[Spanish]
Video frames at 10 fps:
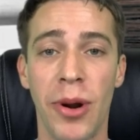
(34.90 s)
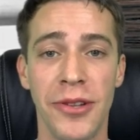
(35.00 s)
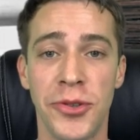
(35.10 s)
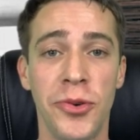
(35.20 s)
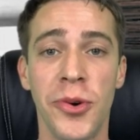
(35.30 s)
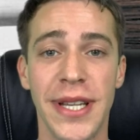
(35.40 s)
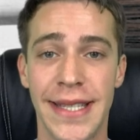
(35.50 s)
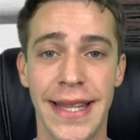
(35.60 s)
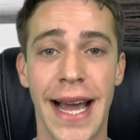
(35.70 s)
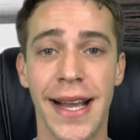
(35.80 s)
por las
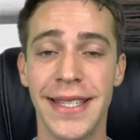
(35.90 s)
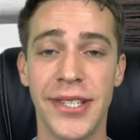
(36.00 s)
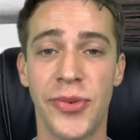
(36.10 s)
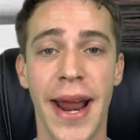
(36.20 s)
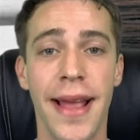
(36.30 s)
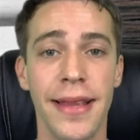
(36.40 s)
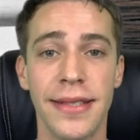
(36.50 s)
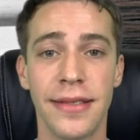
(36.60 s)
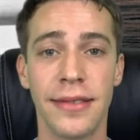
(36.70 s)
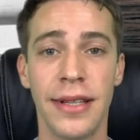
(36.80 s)
orugas de tanques
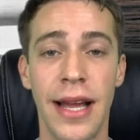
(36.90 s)
israelíes.